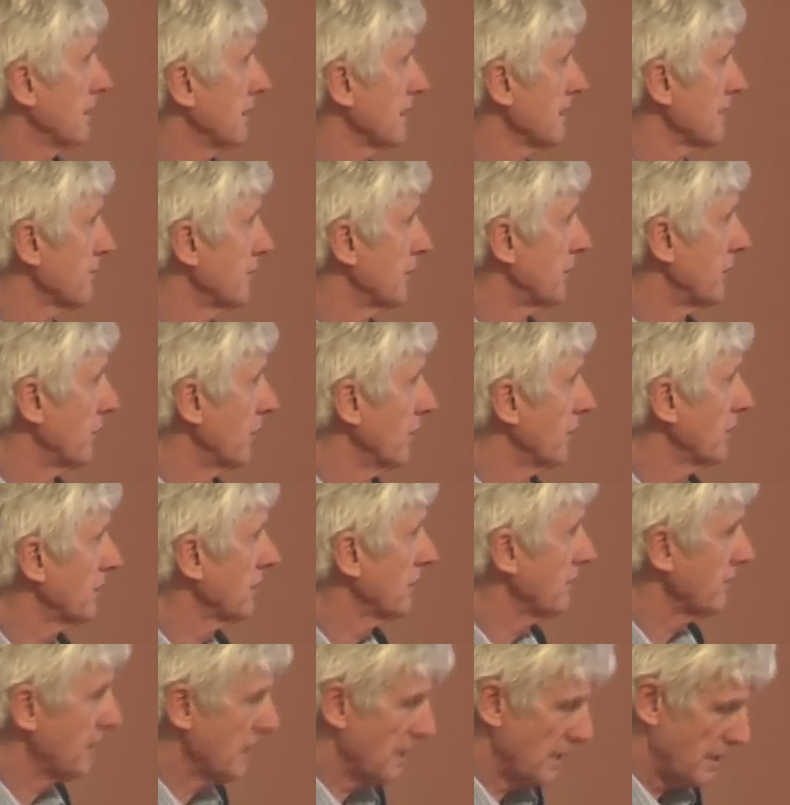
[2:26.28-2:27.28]
das
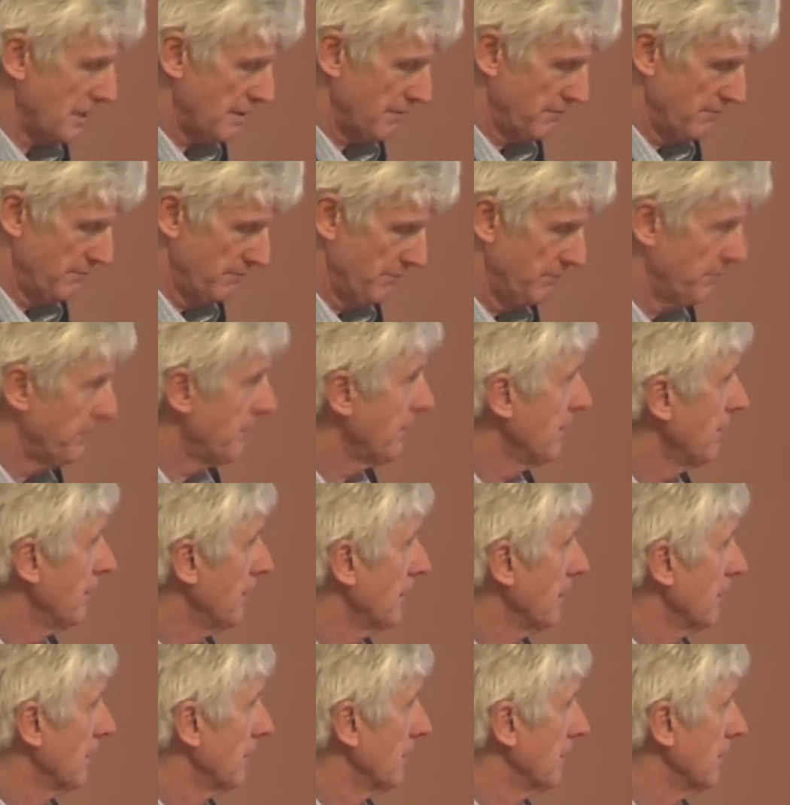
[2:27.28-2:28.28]
bedeutet, wir haben
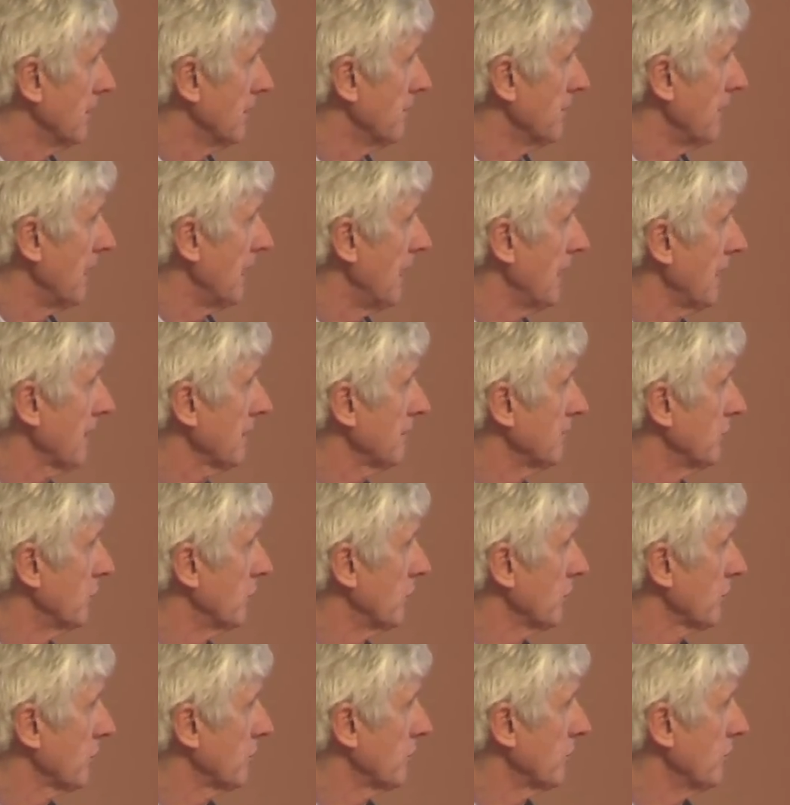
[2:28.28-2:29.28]
ähm, acht
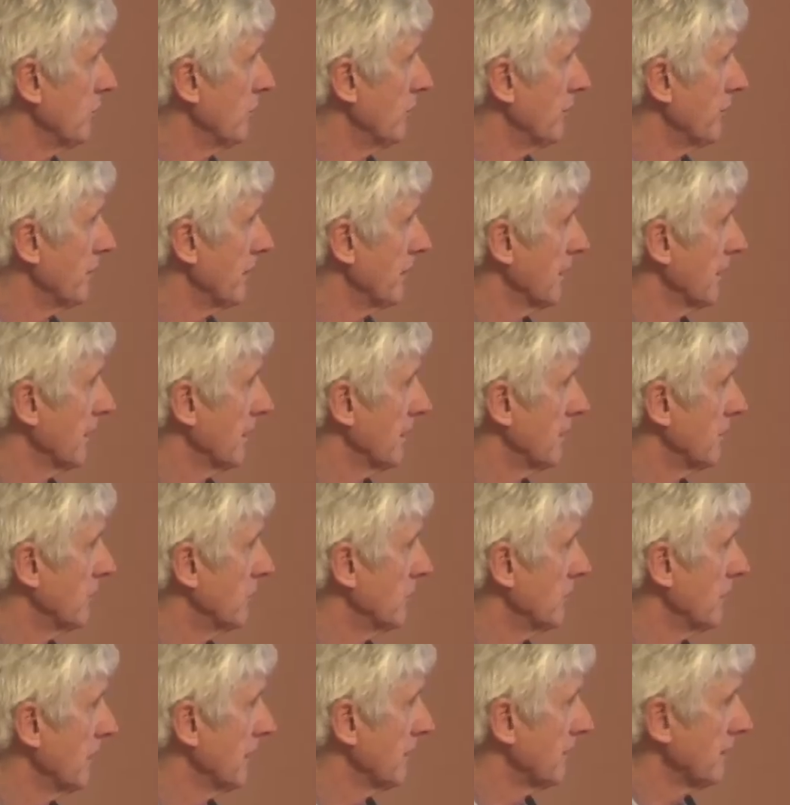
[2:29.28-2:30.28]
Moleküle mehr in
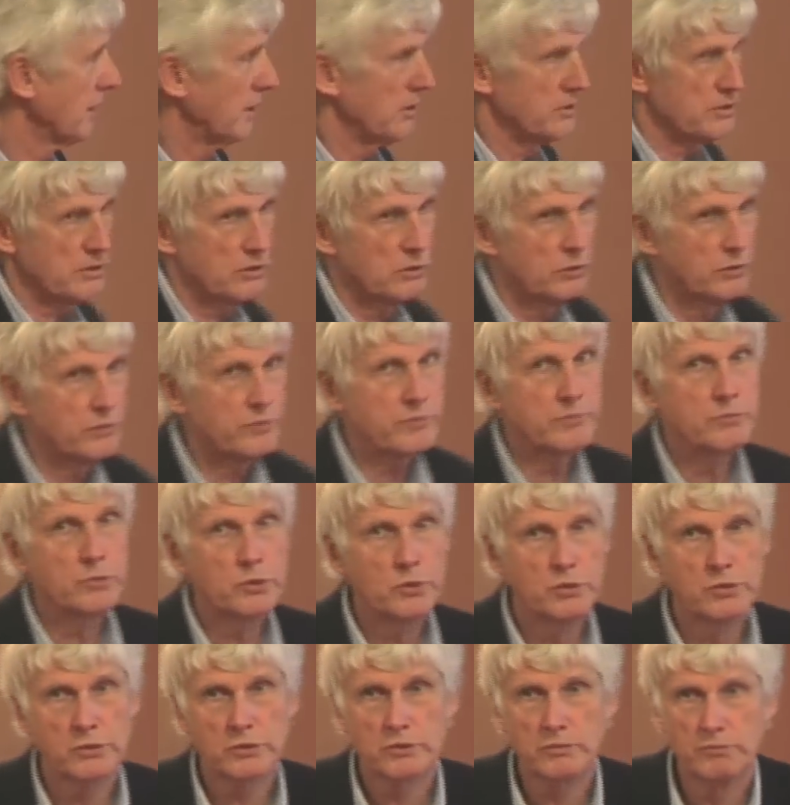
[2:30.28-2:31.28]
100.000
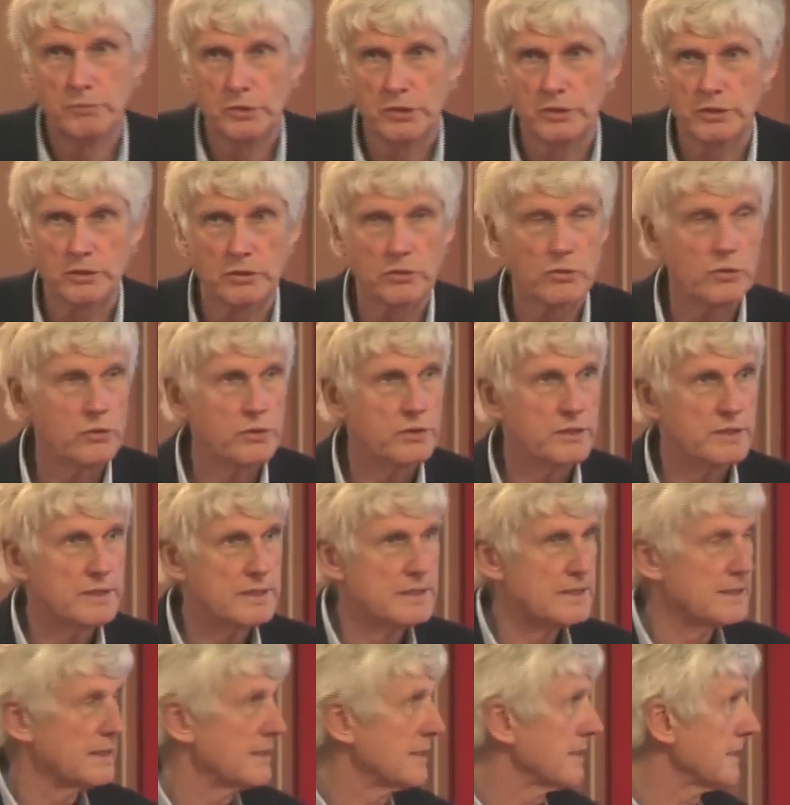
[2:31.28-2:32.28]
Luftmolekülen in
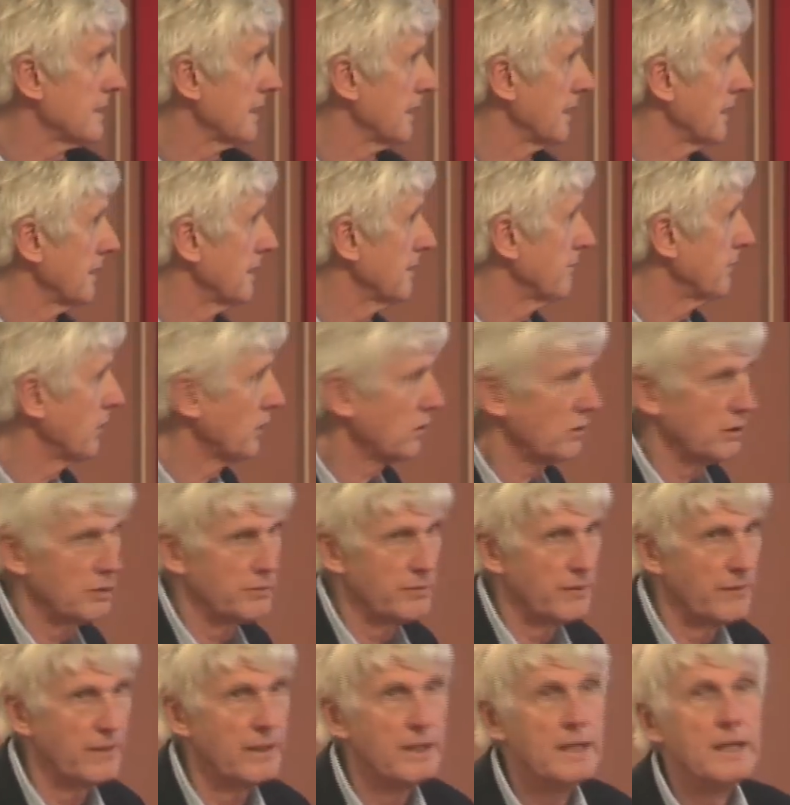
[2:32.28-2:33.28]
dieser Zeit
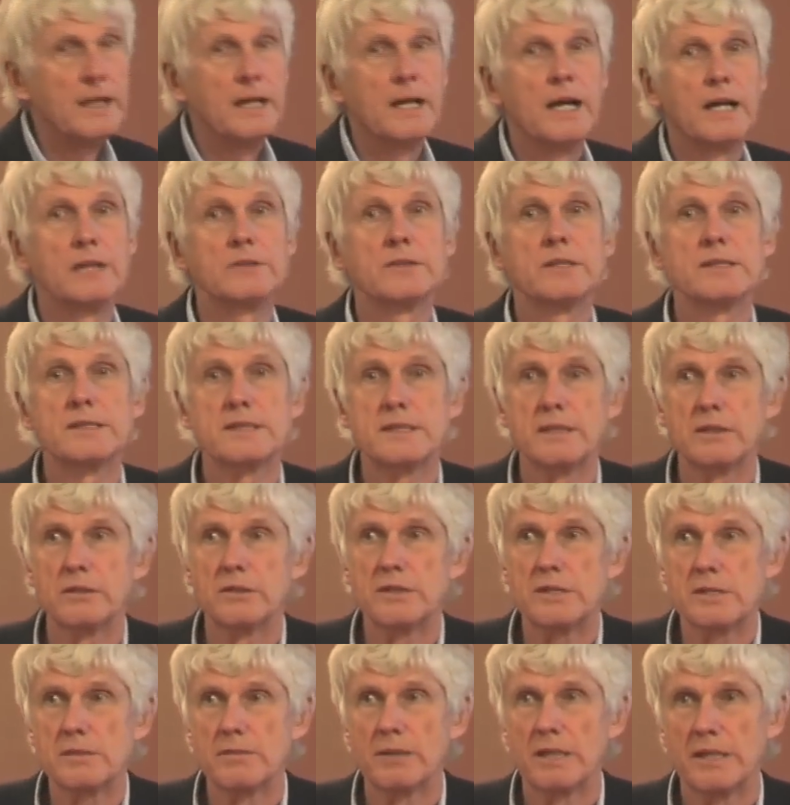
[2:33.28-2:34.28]
bekommen. Also
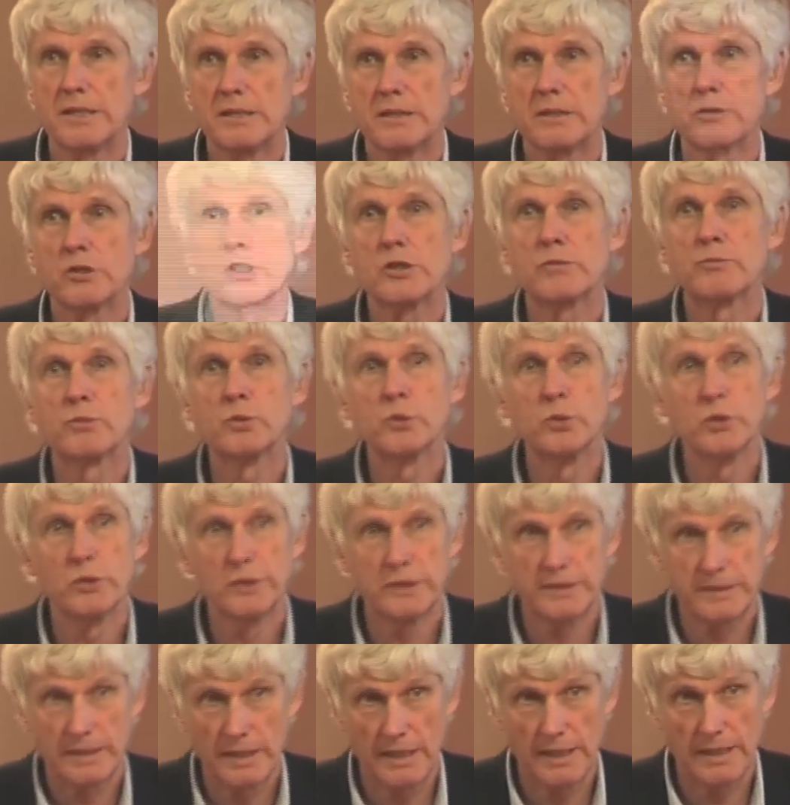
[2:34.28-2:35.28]
CO2 ist ein
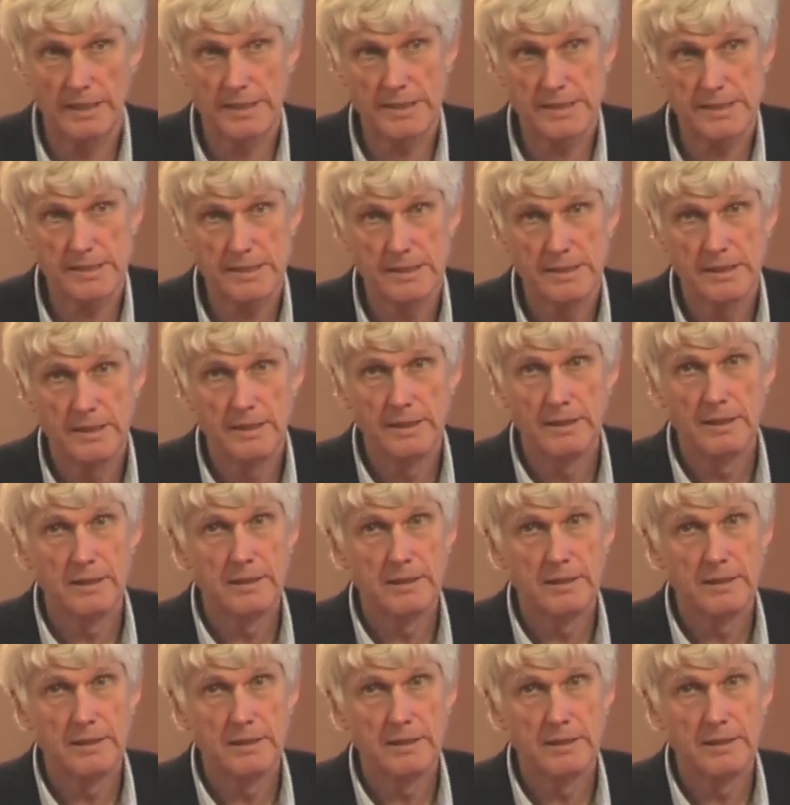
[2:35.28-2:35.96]
Spurengas.